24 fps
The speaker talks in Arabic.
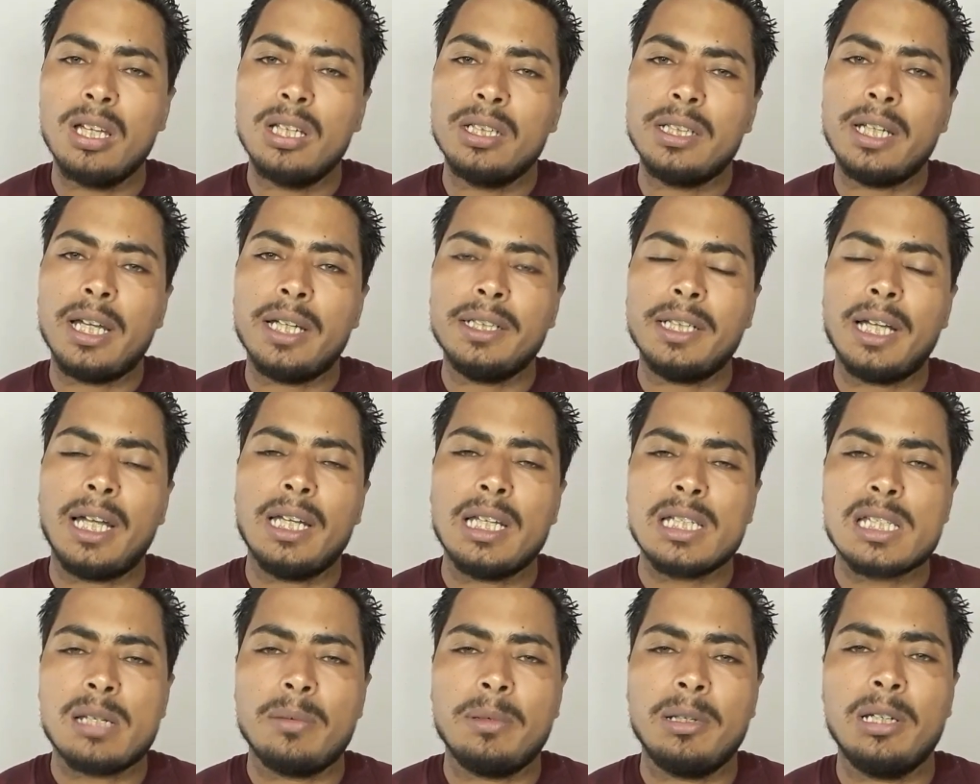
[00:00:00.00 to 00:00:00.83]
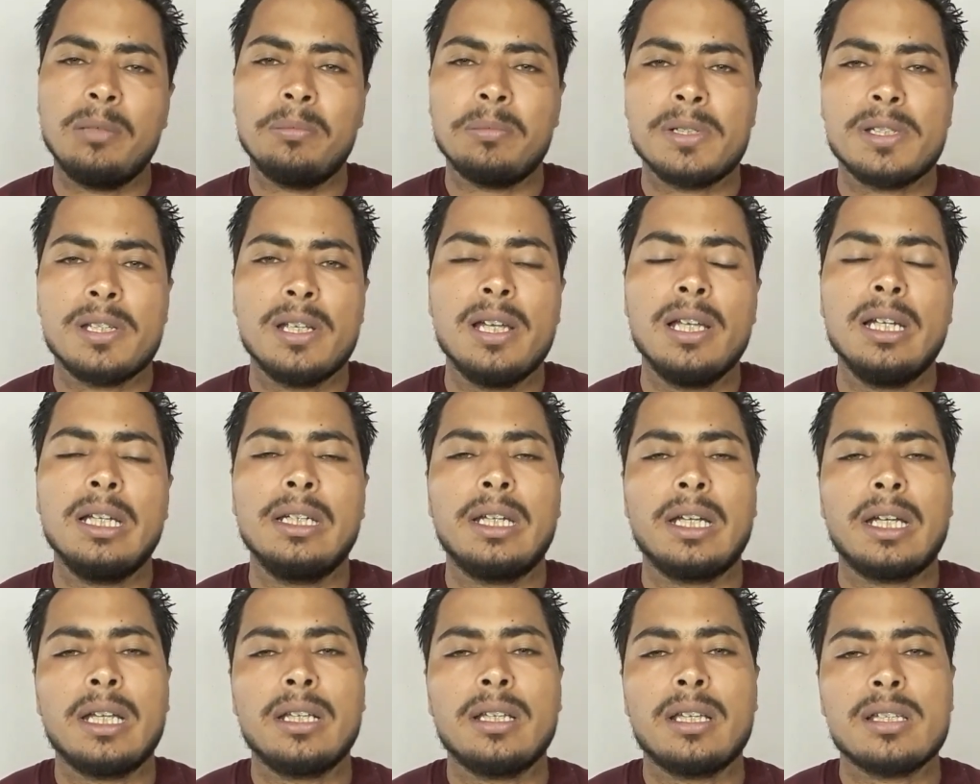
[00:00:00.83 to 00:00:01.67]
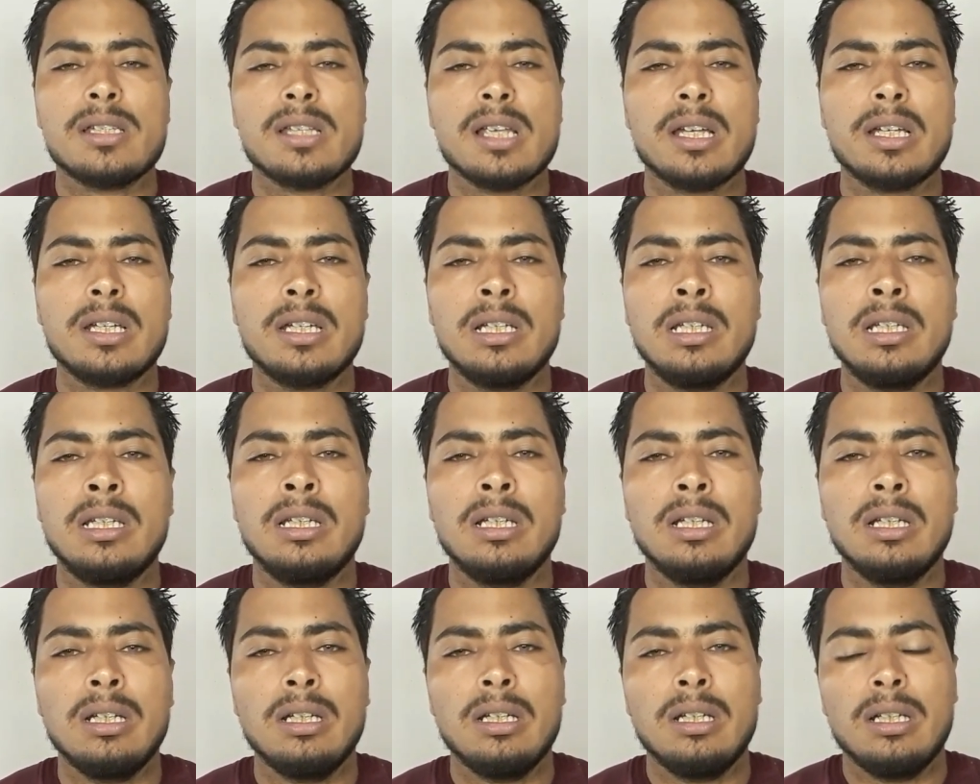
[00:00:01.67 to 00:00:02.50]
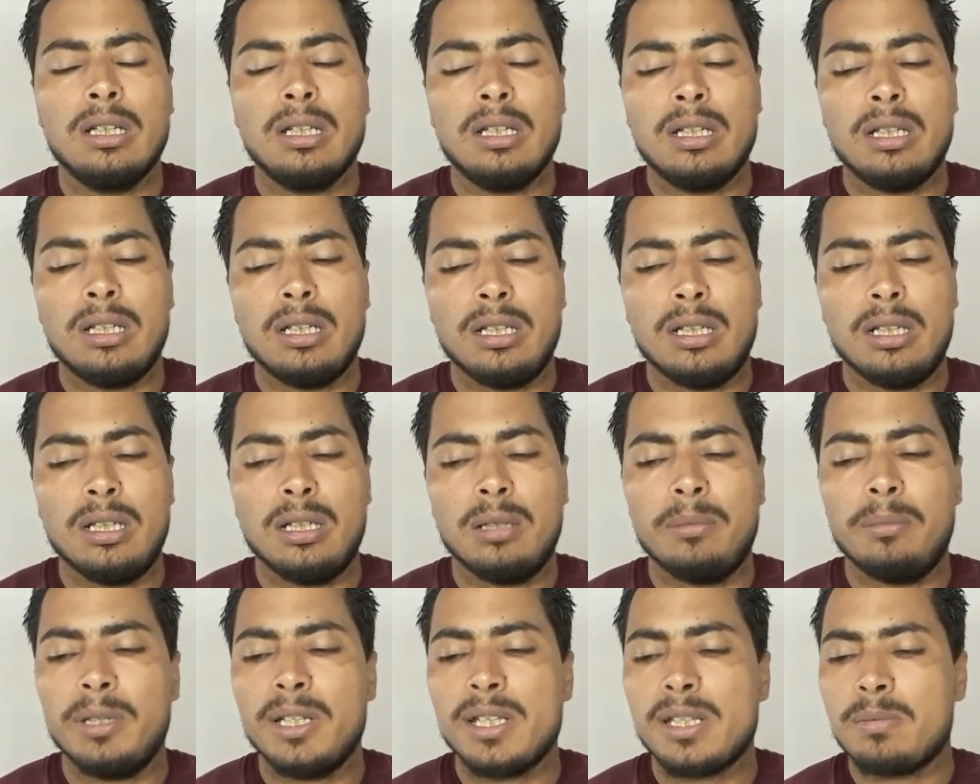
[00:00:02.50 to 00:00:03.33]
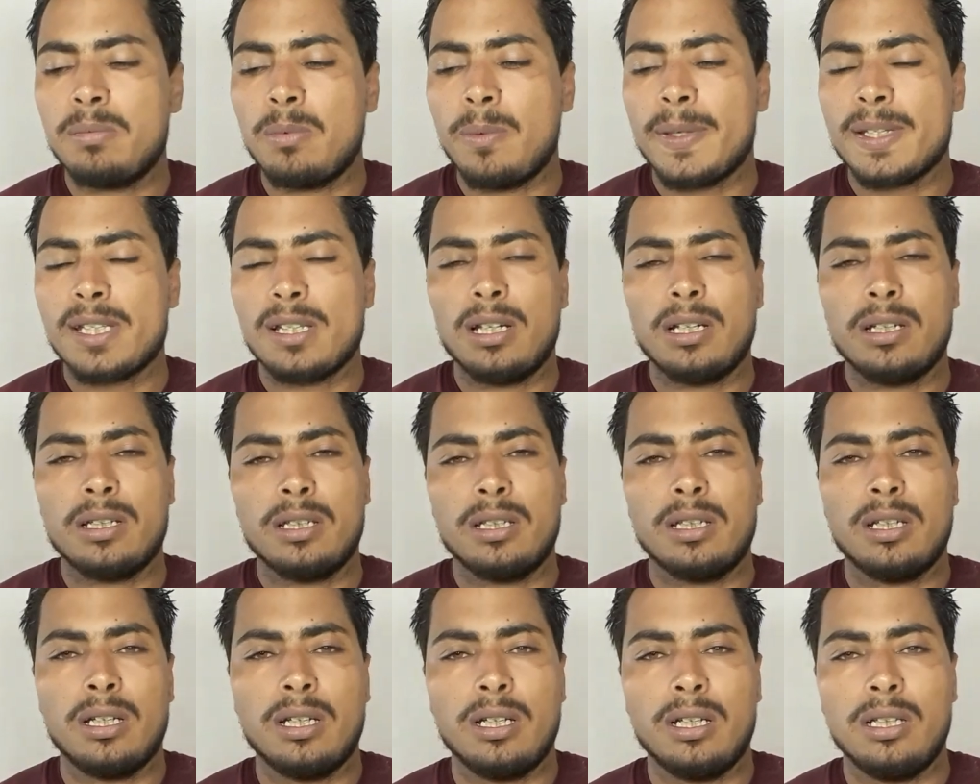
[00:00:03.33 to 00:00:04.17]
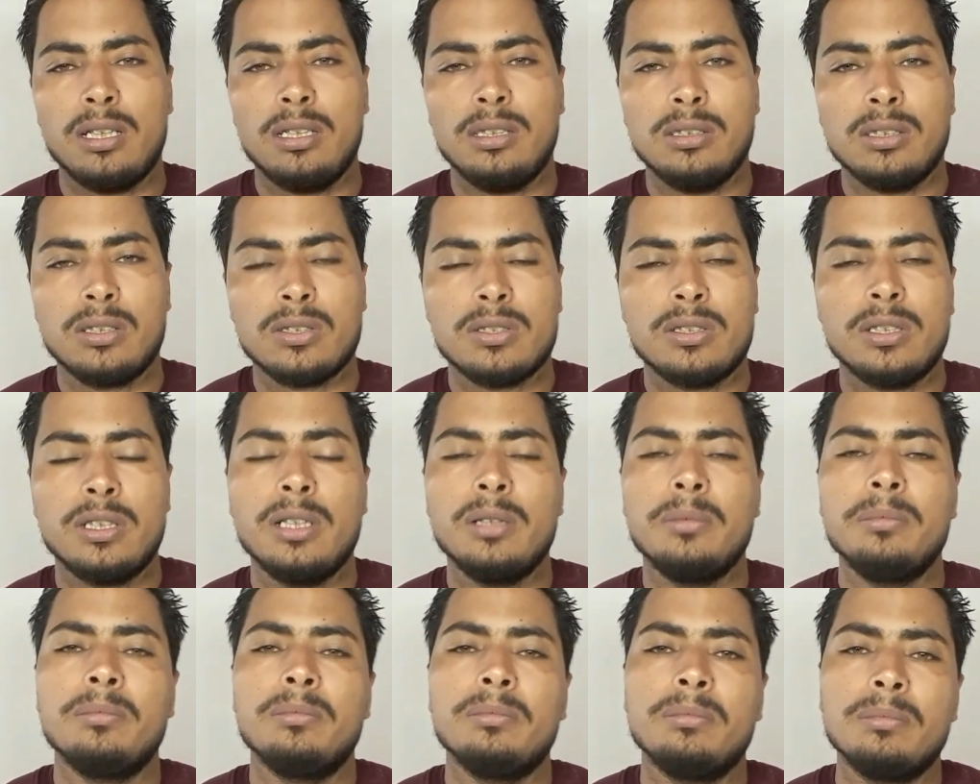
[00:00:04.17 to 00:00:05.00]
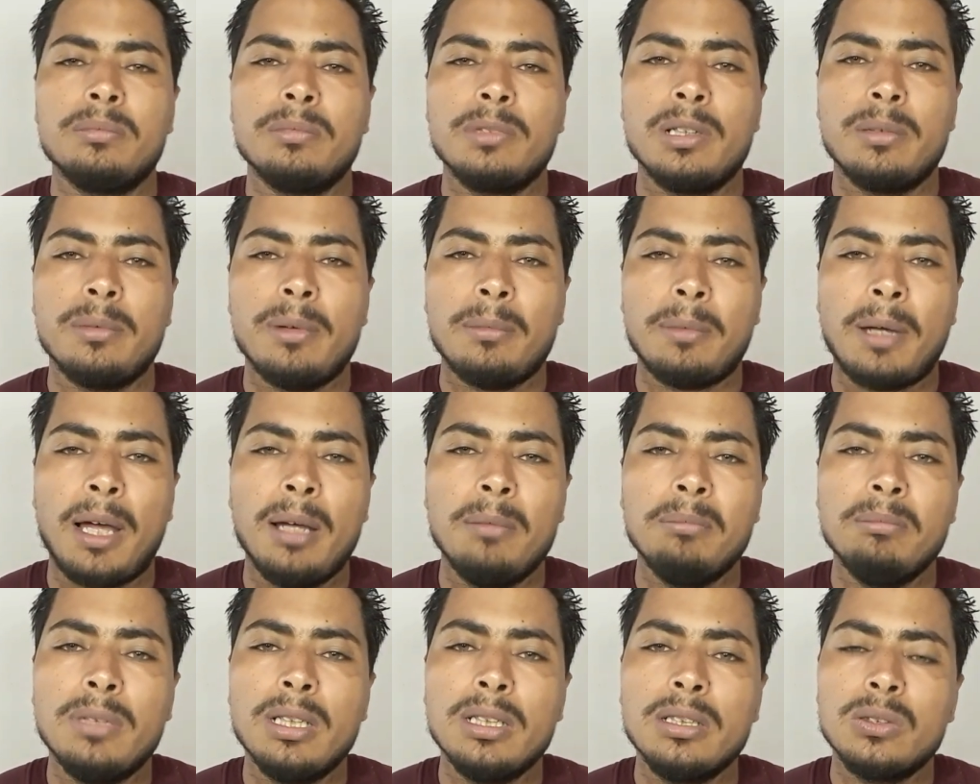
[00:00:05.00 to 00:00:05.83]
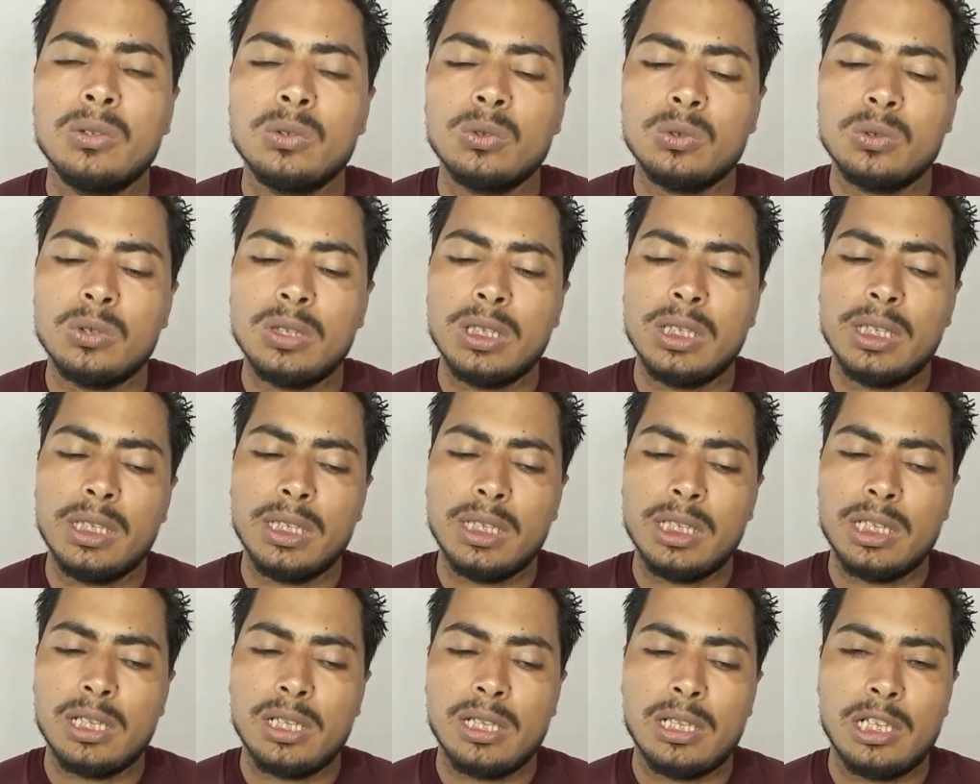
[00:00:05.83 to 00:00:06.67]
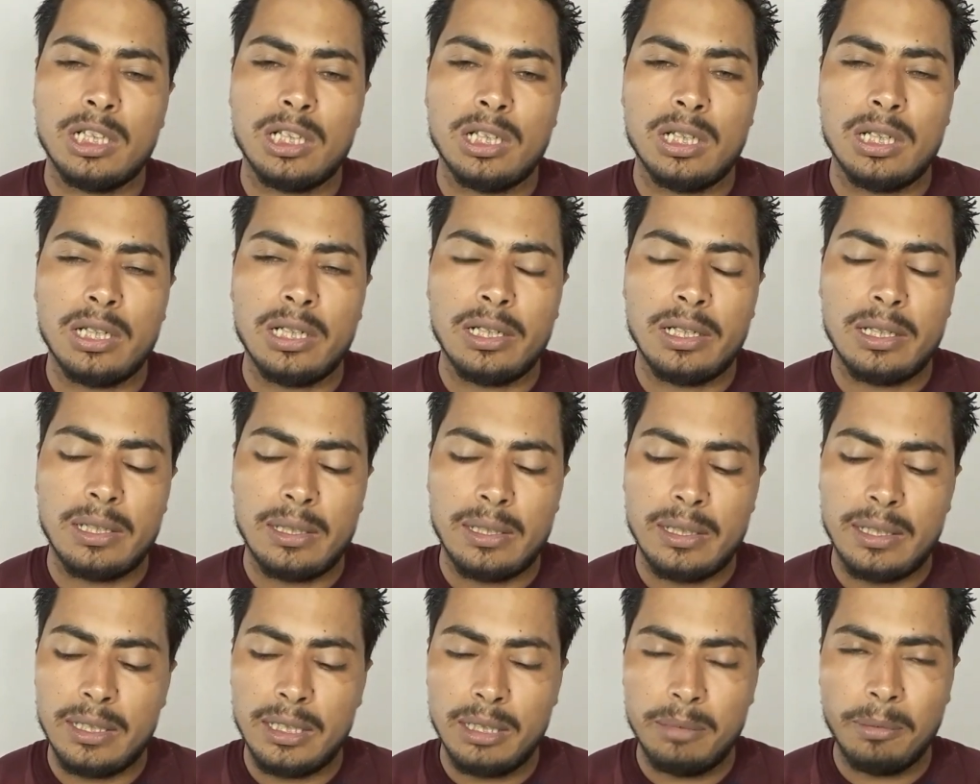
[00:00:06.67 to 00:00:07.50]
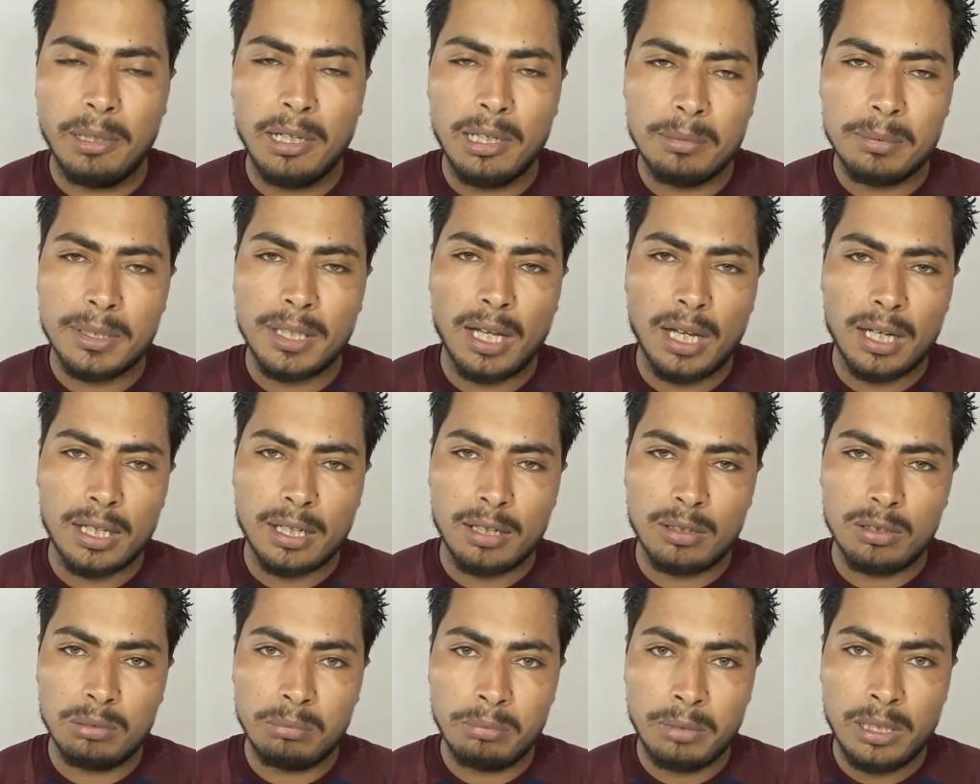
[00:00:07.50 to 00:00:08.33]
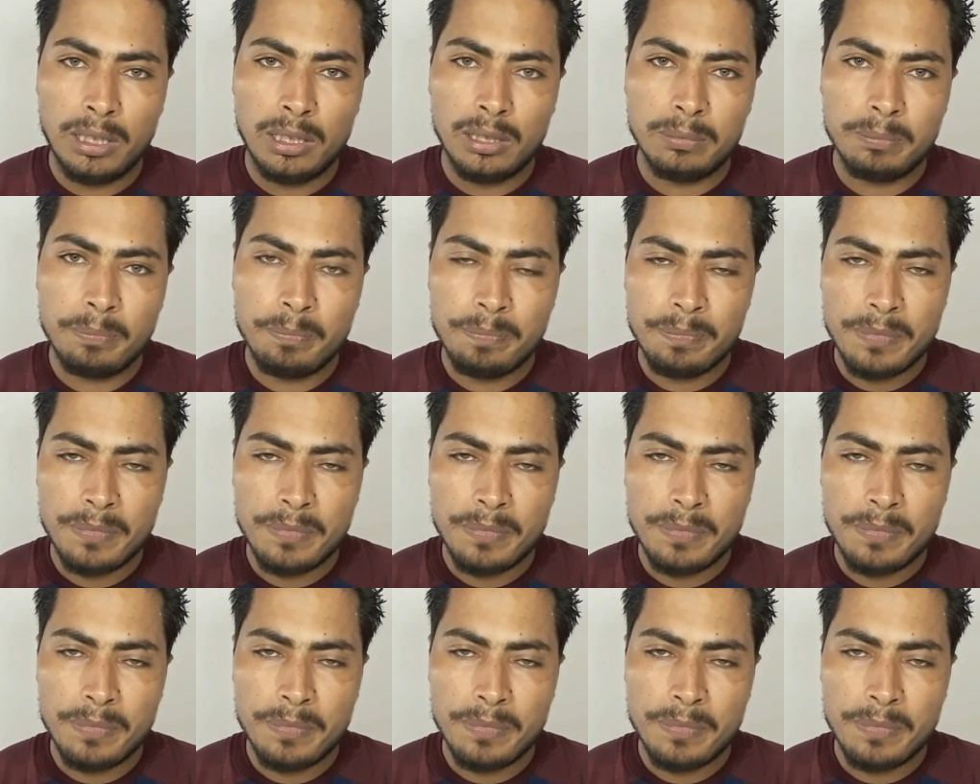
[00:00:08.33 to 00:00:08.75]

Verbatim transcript: يعني على سبيل المثال انك انت تسجل آه، باسم مثلا يورز آه، نيم يبقى محمد والايميل بتاعك او الميل